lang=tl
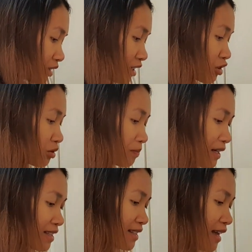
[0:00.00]
lechon
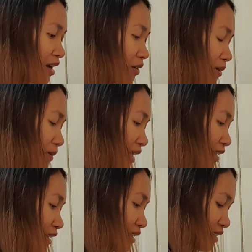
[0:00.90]
pakseo. Oh my
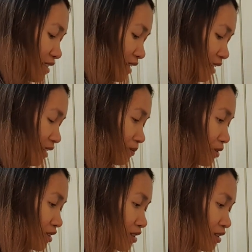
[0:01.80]
God, ang sarap.
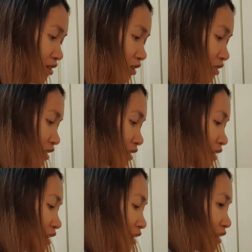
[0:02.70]
ko. Nag,
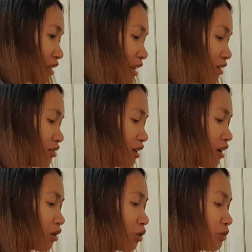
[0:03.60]
ano
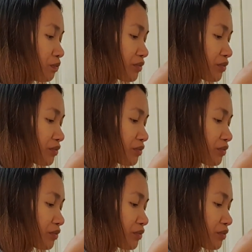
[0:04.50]
na ako.